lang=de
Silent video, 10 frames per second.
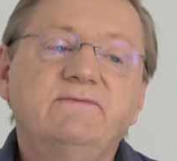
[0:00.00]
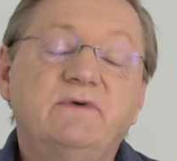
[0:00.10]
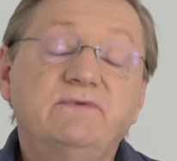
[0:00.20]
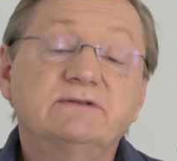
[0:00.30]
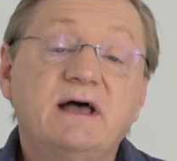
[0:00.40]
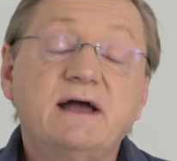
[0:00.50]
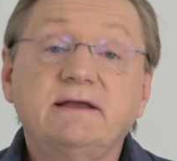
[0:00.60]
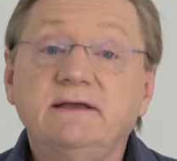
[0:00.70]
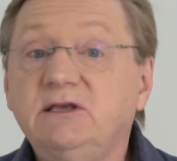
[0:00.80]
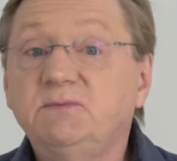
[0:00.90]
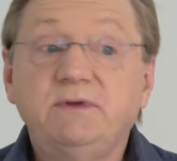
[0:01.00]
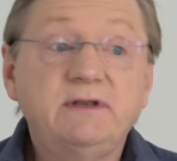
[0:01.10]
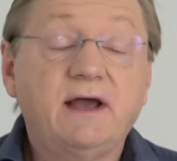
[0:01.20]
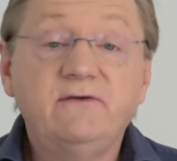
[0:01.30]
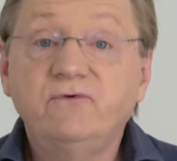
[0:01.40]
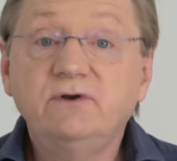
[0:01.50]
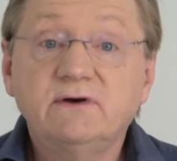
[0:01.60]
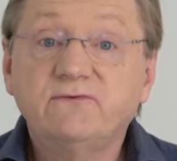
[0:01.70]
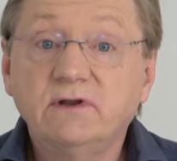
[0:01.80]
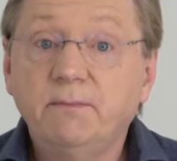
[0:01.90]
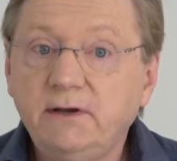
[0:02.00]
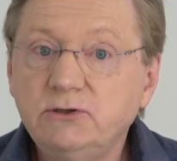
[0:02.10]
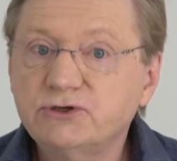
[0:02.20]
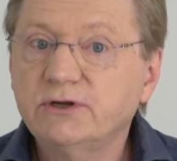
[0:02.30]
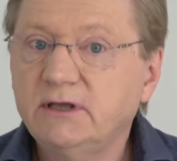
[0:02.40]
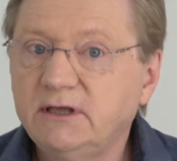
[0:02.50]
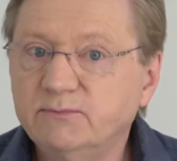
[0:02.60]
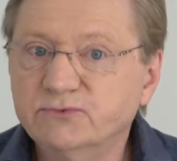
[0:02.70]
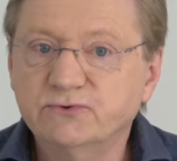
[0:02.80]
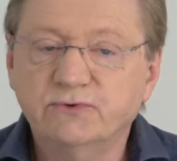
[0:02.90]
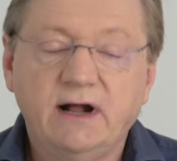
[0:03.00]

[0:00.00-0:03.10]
Wenn wir sagen, ich bin ein wundervoller Mensch, ebenso.